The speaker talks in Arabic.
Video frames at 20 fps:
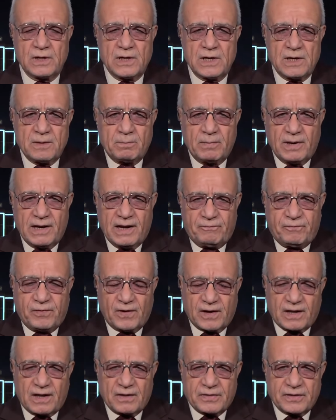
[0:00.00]
ملف
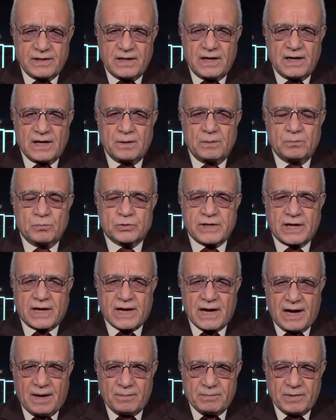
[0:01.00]
القضية
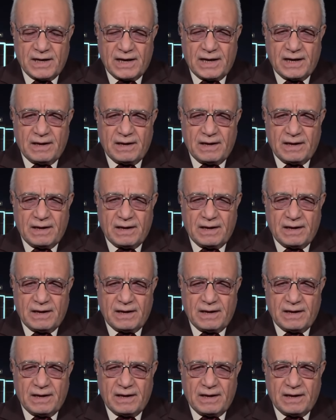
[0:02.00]
متكاملة